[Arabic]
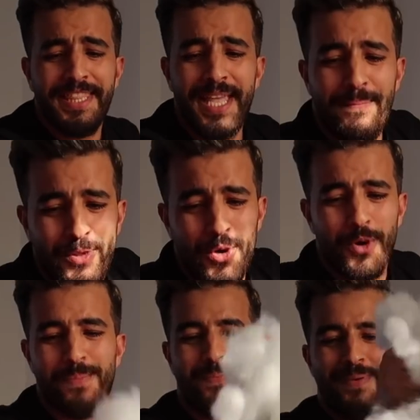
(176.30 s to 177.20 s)

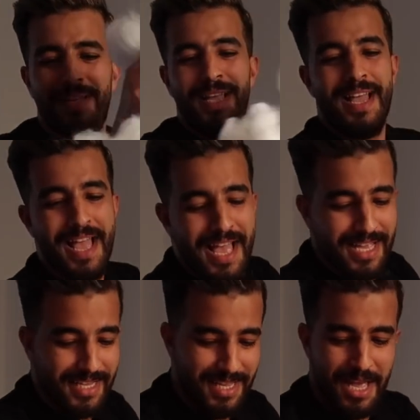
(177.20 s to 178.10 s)
الدبدوب
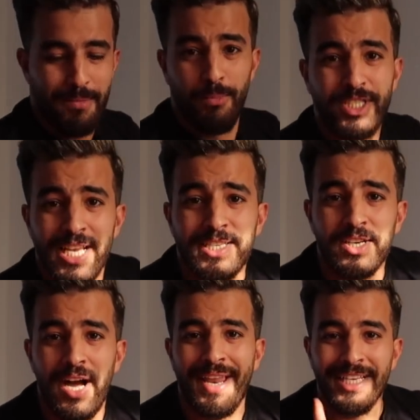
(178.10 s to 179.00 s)
بص يا
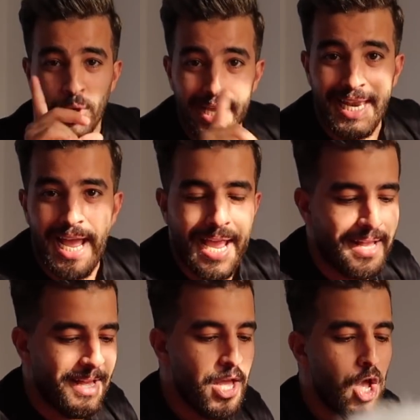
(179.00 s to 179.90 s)
اسراء انا عايز اقول لك على
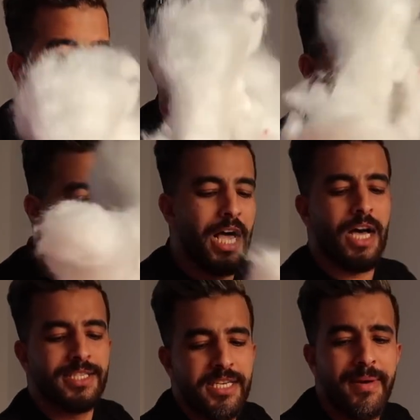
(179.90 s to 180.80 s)
حاجه والله
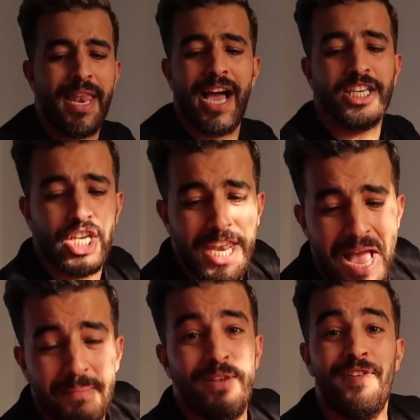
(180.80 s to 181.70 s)
العظيم انا عشان اعمل